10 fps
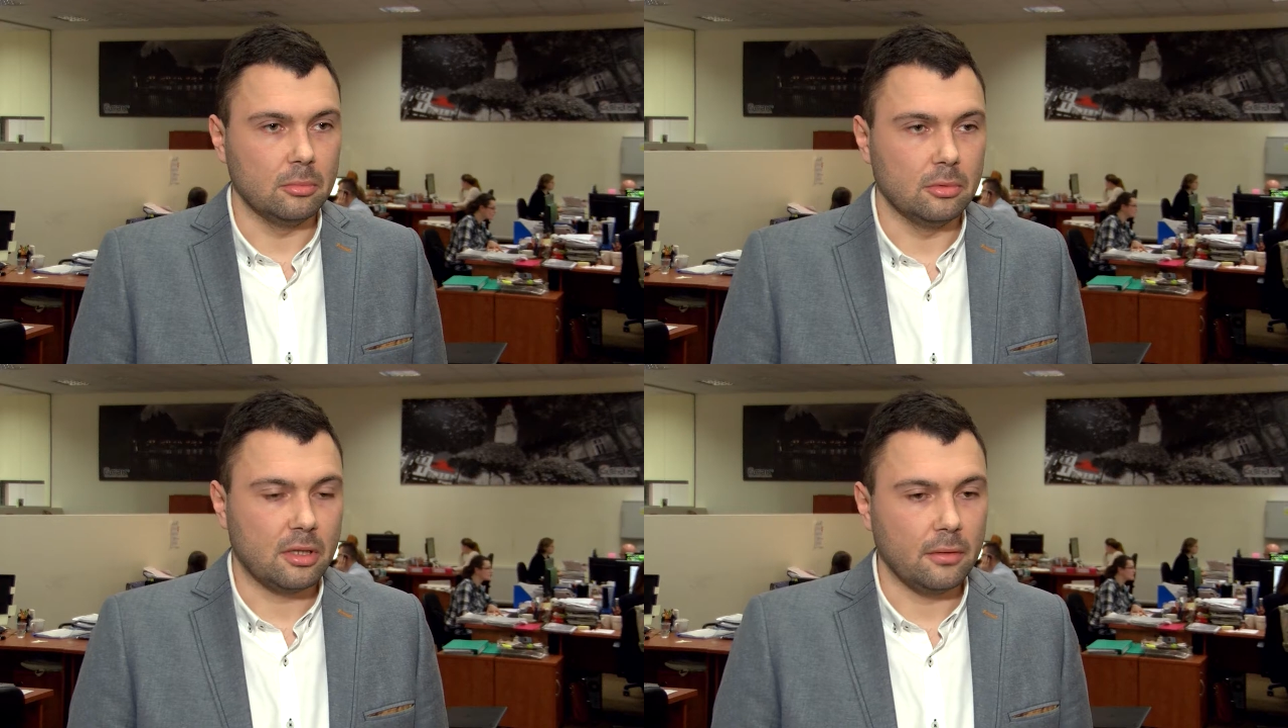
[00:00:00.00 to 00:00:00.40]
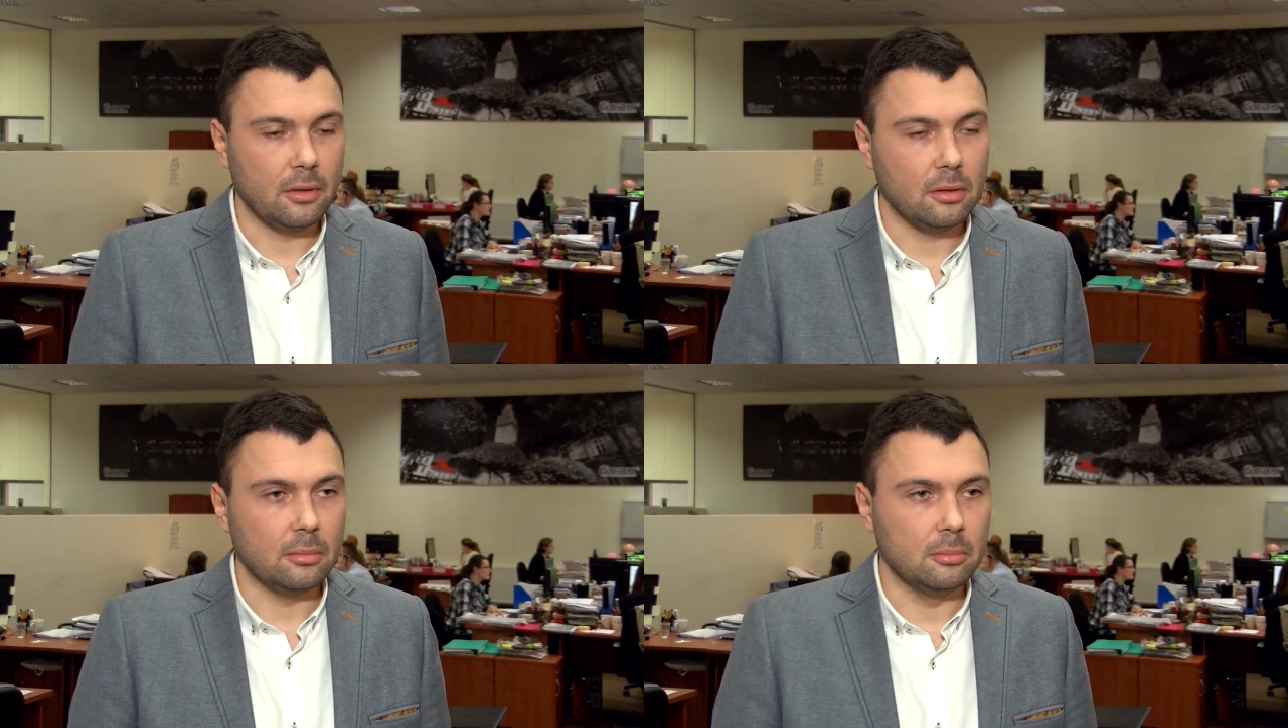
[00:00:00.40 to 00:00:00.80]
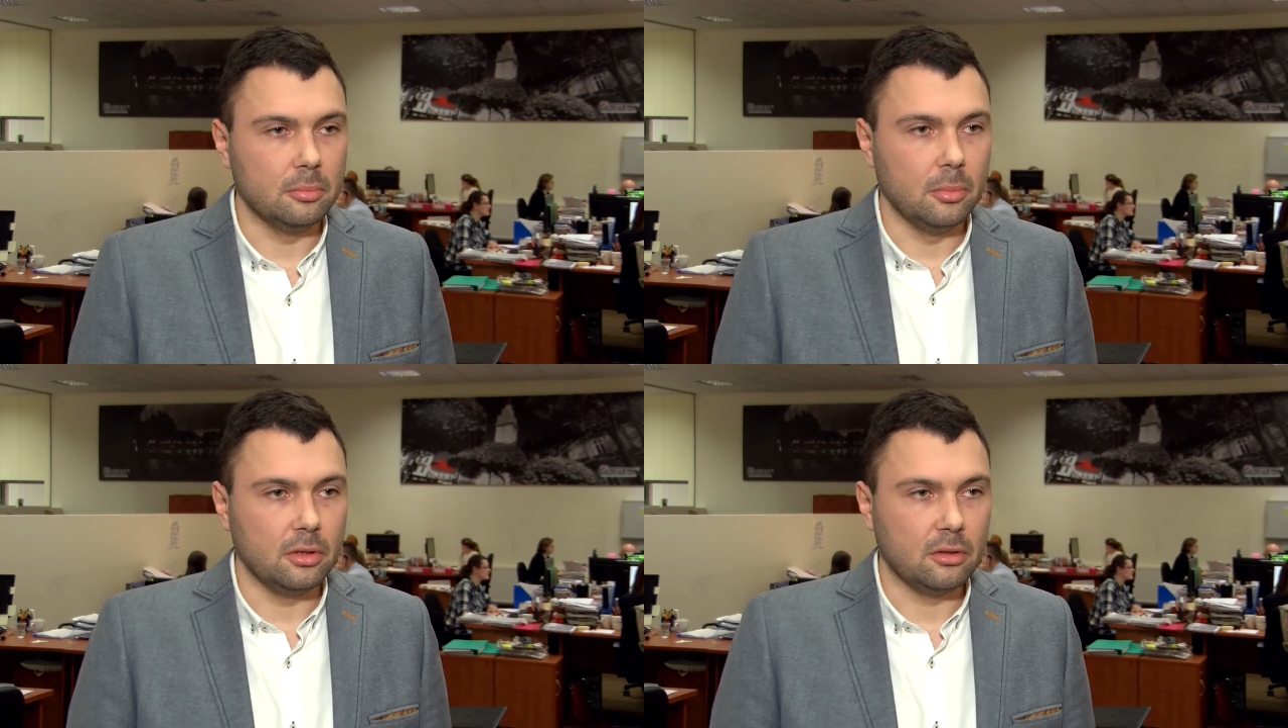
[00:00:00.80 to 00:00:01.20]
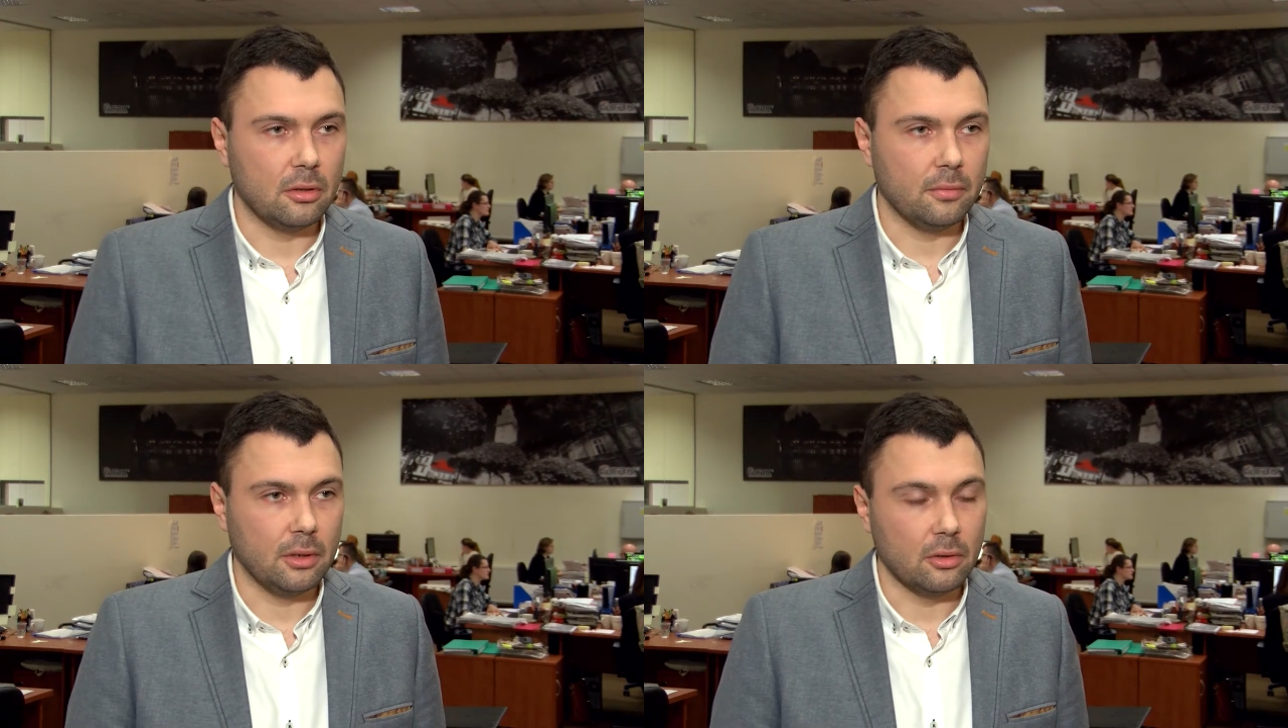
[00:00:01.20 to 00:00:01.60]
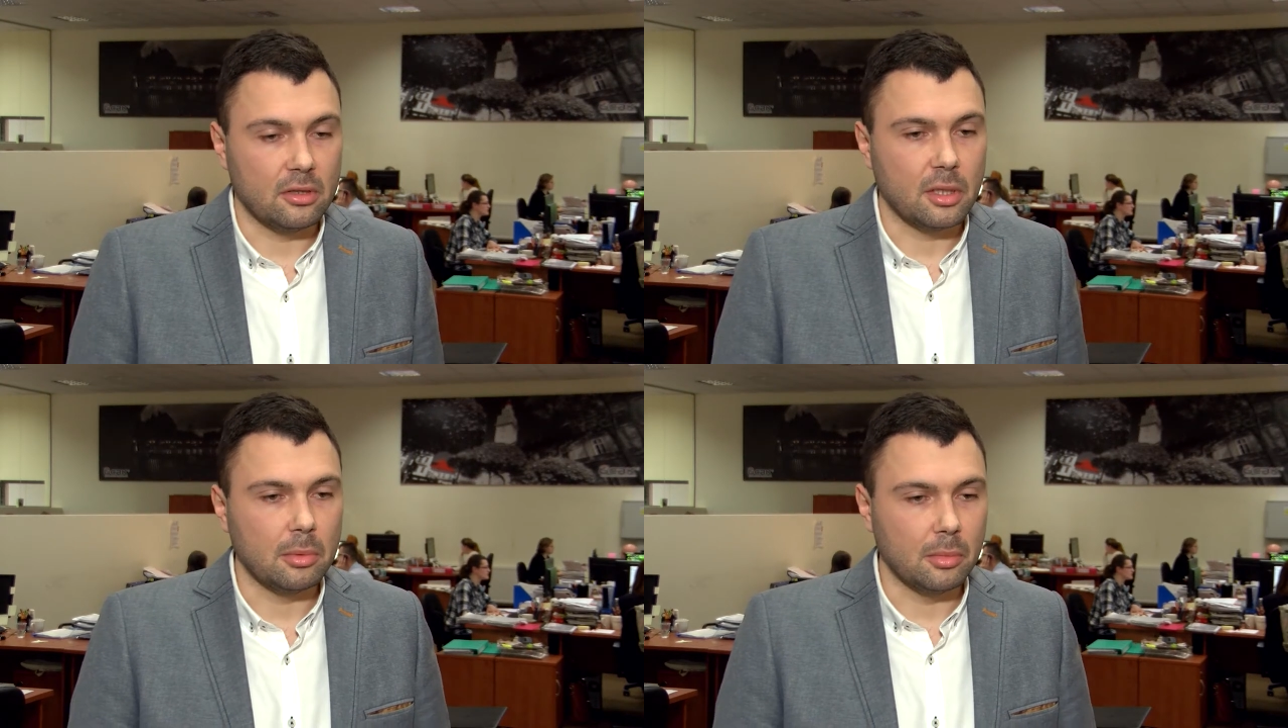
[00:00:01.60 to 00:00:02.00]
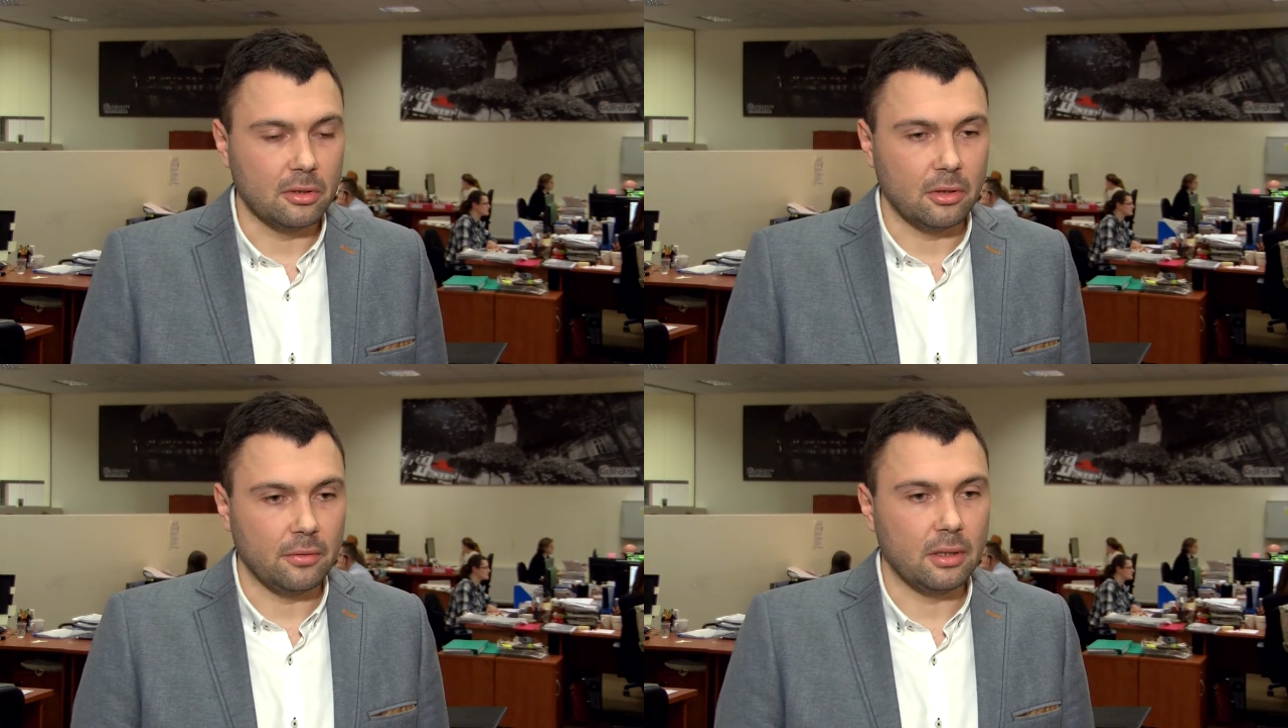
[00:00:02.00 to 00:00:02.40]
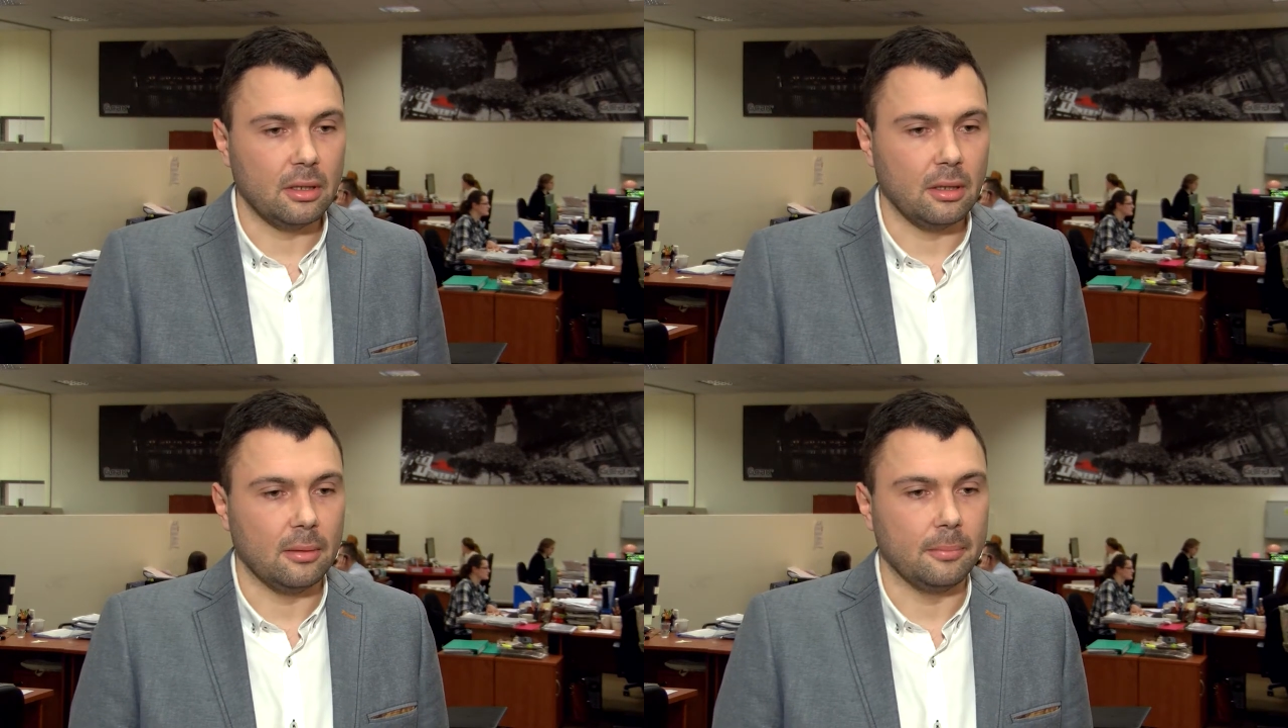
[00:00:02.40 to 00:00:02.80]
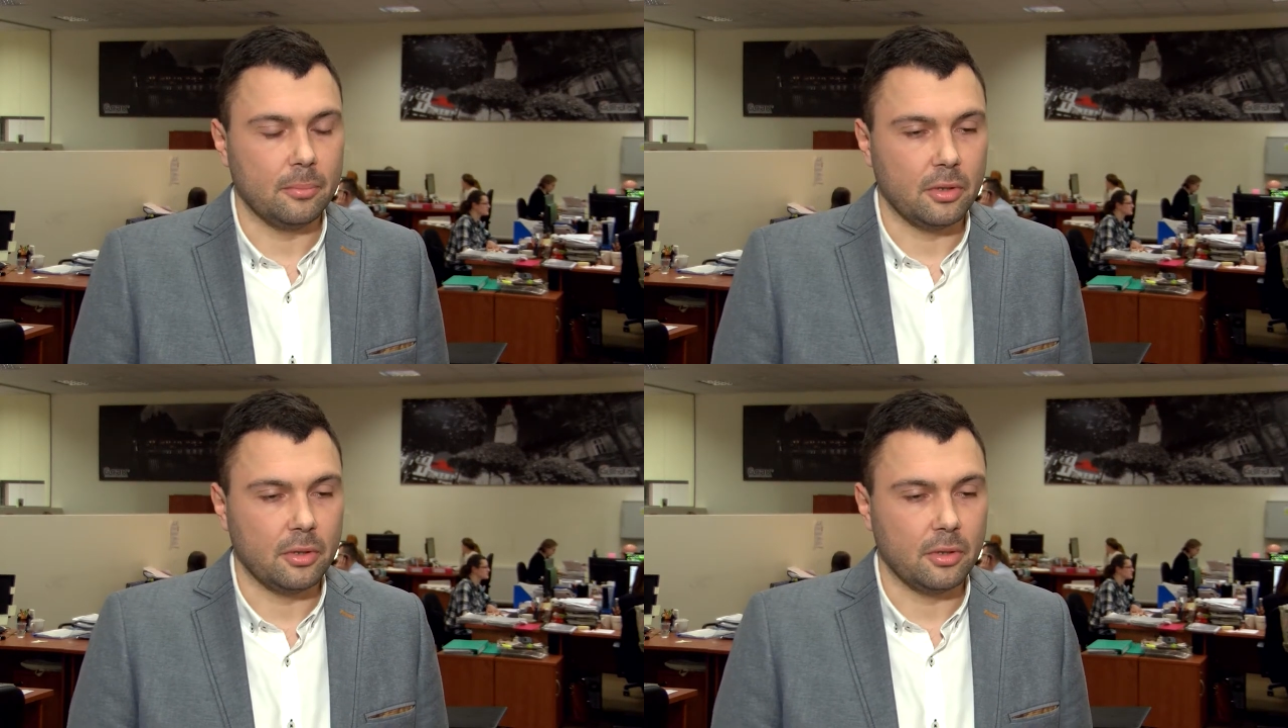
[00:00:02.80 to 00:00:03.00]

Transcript: Ustawa o, o, systemie monitorowania